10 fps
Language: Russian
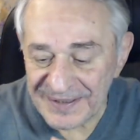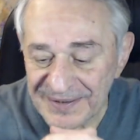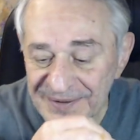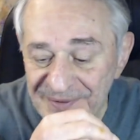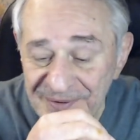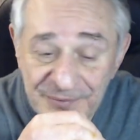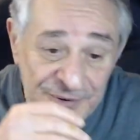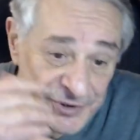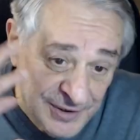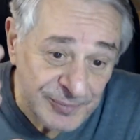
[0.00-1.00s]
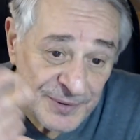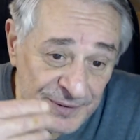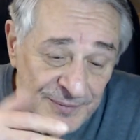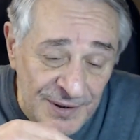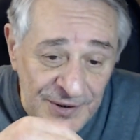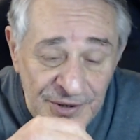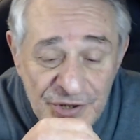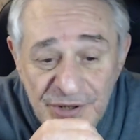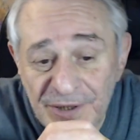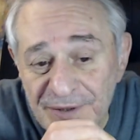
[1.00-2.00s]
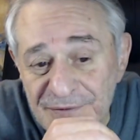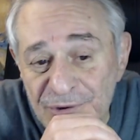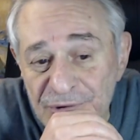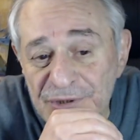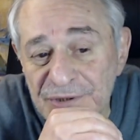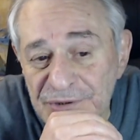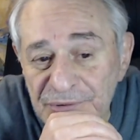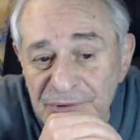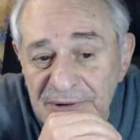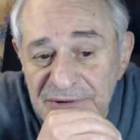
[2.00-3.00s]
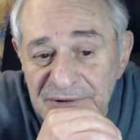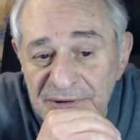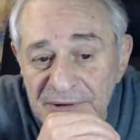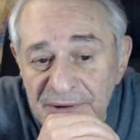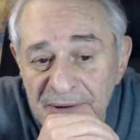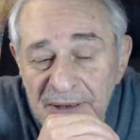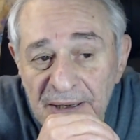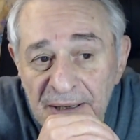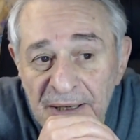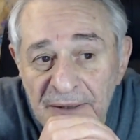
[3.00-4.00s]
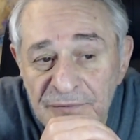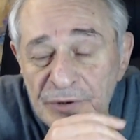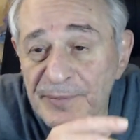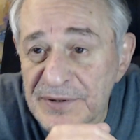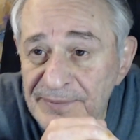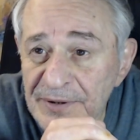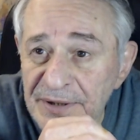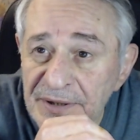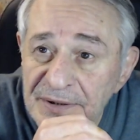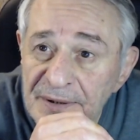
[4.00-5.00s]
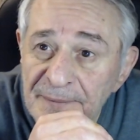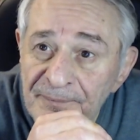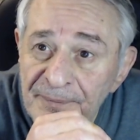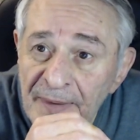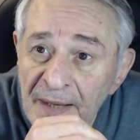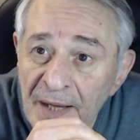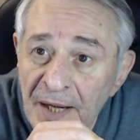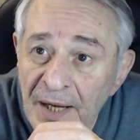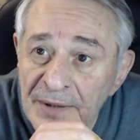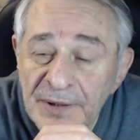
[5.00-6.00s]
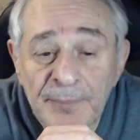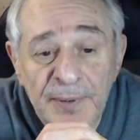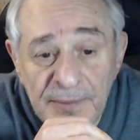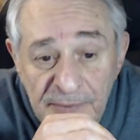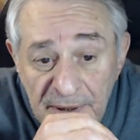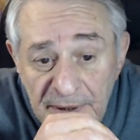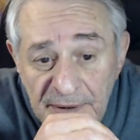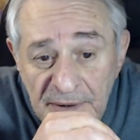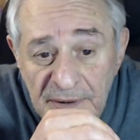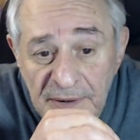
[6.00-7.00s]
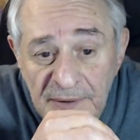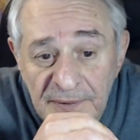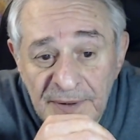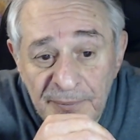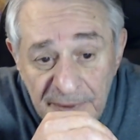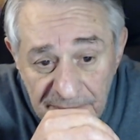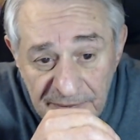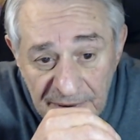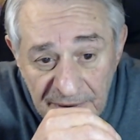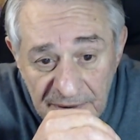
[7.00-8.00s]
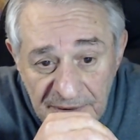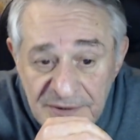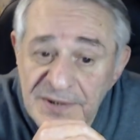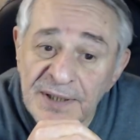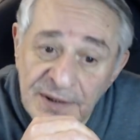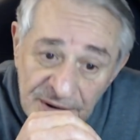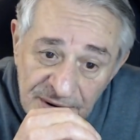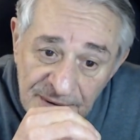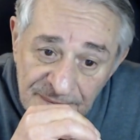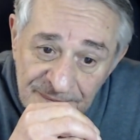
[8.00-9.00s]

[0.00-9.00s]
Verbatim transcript: Э, и быстро принимали решения в сложных ситуациях. Вот посмотрите – Например, э, например, заики.